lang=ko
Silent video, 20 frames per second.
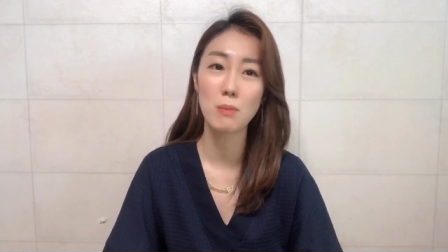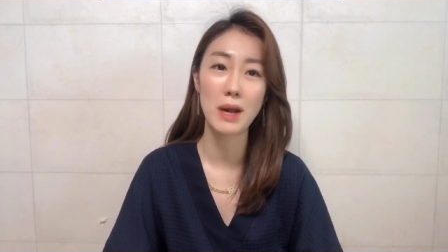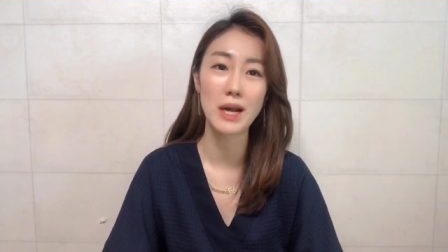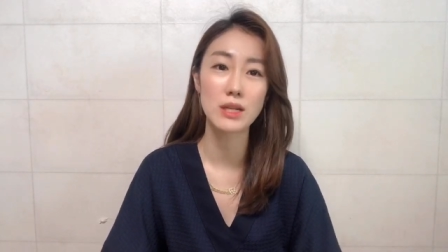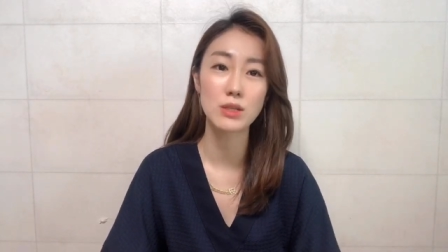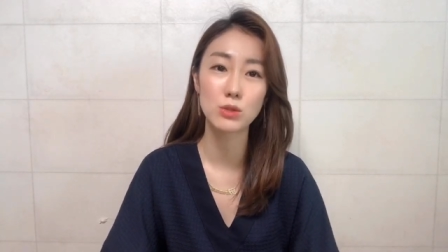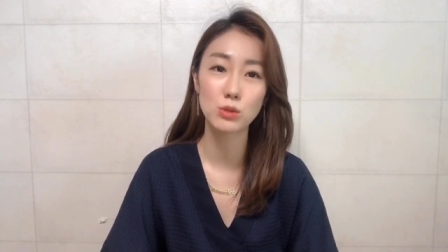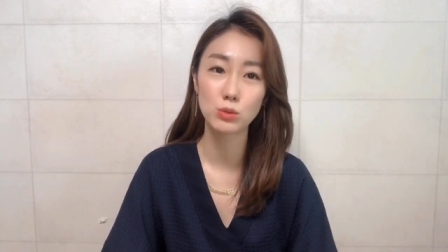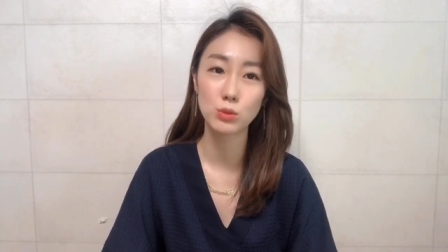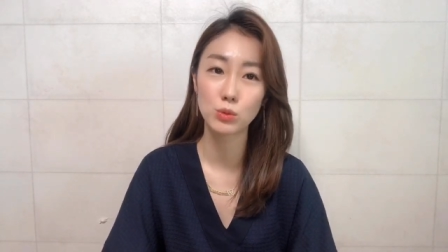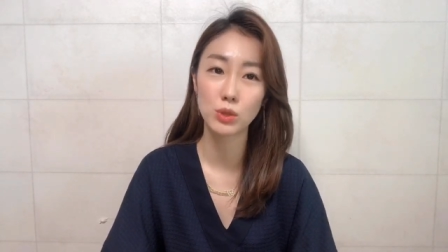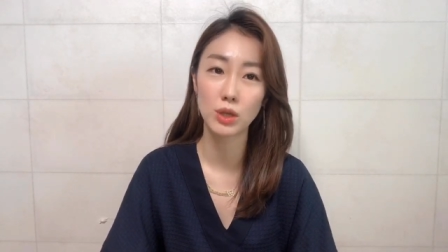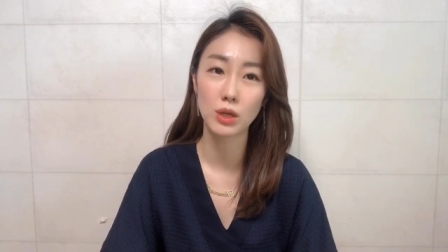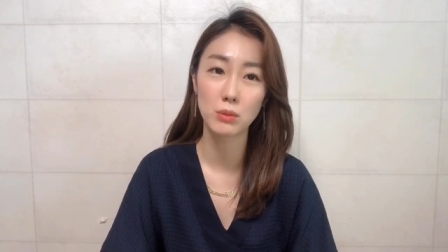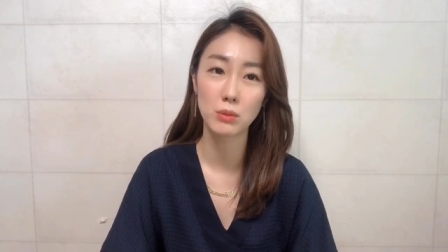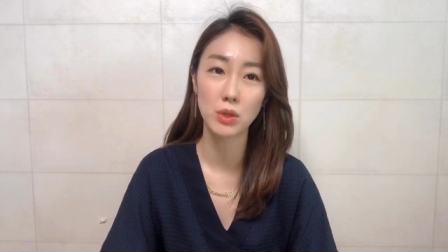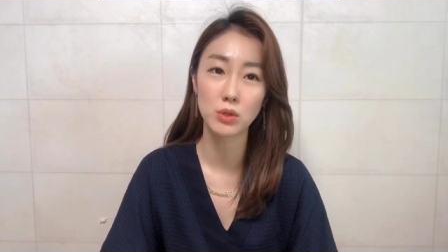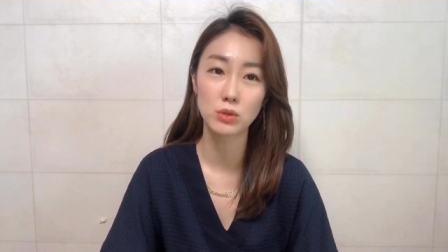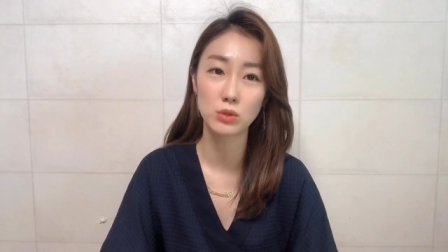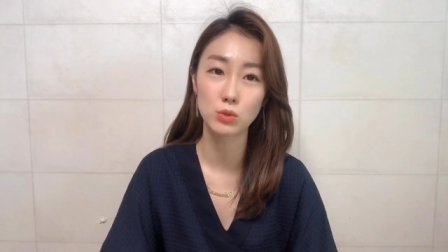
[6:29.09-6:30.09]
말 정도
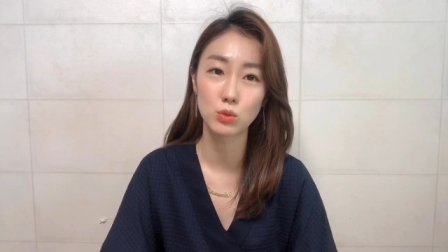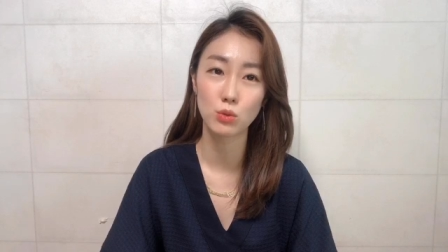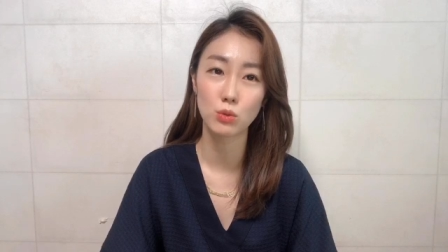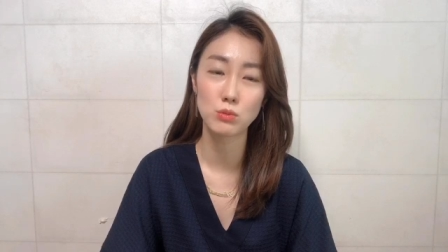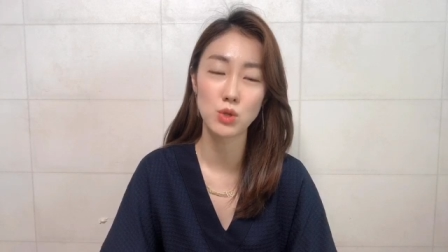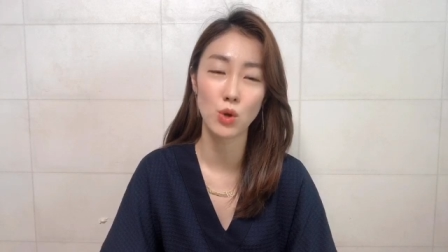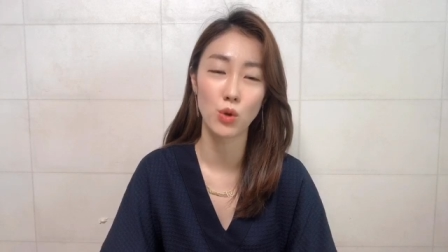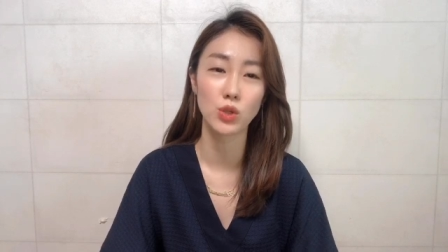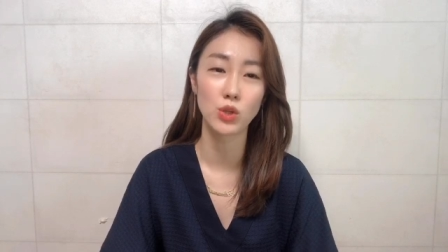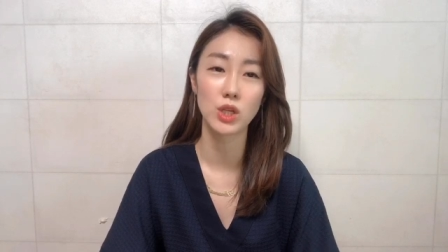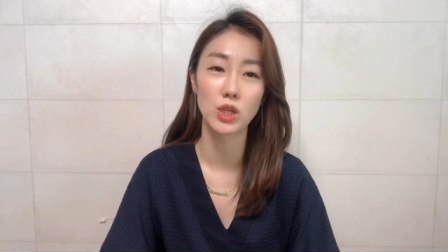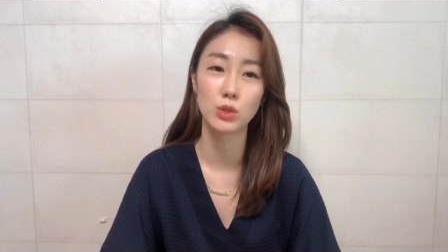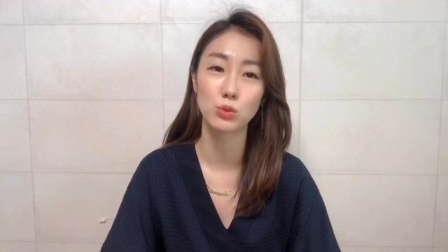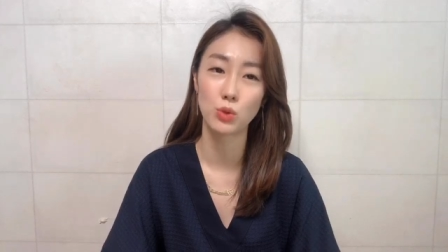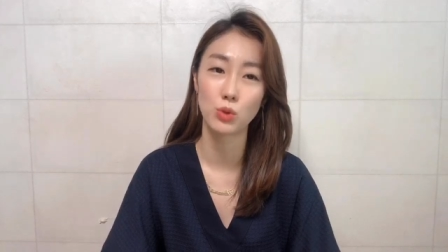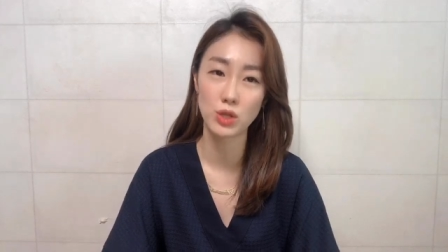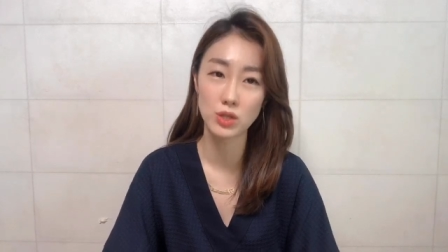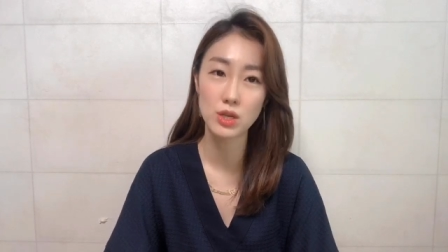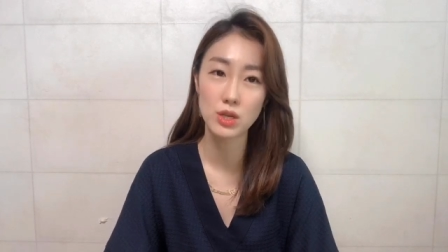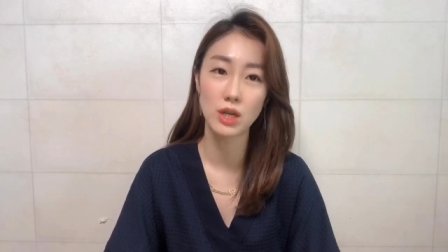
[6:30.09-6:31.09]
되면은 조금 정리가
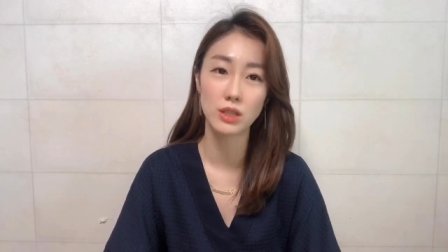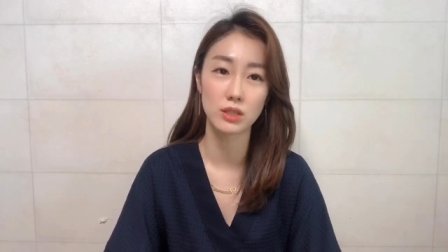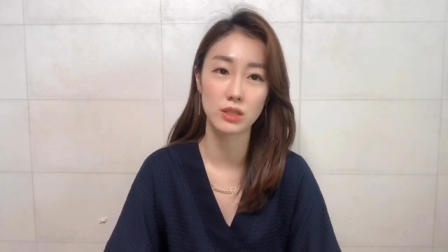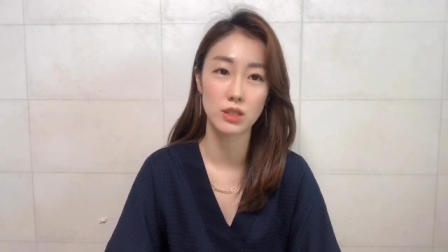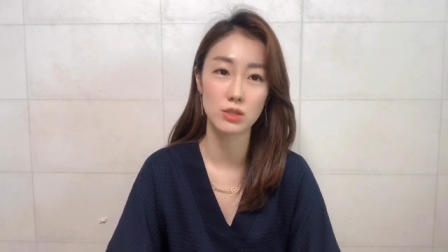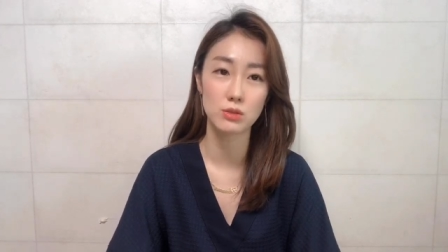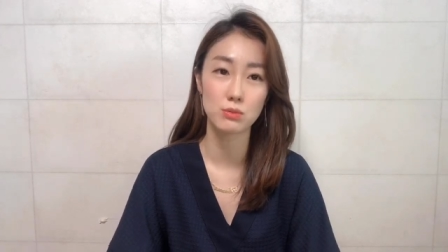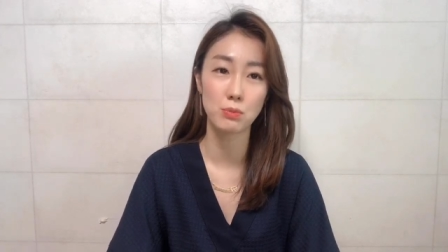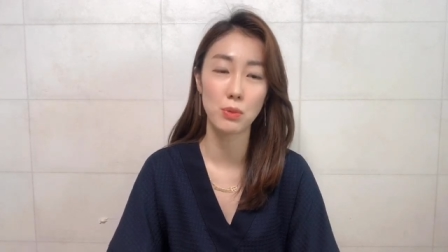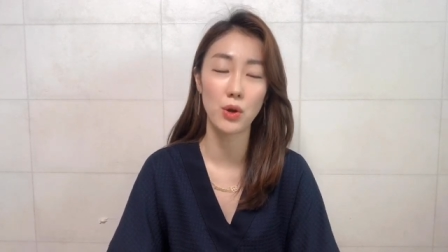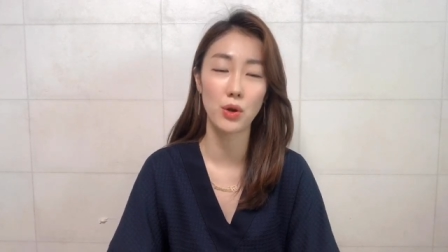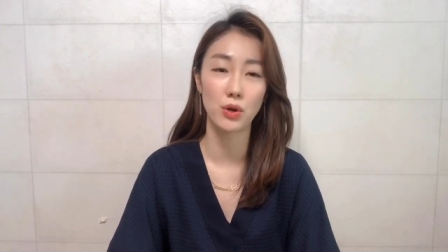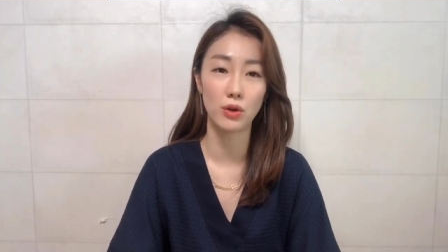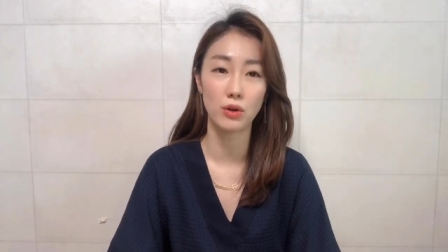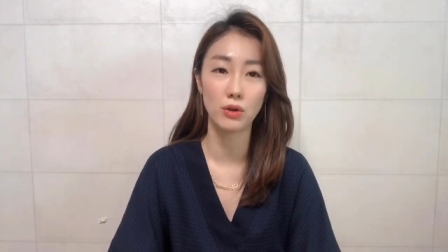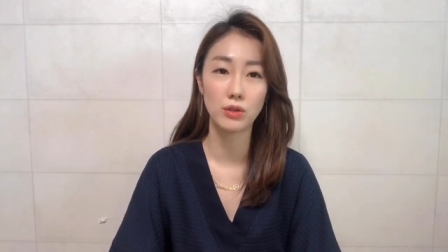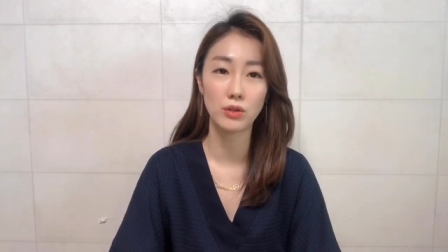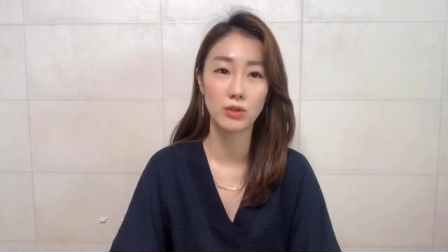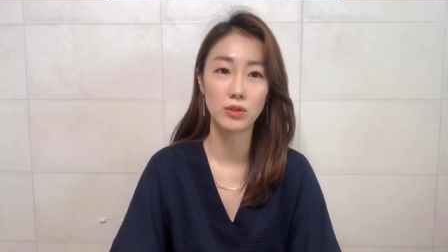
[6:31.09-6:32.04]
되지 않을까 싶어요.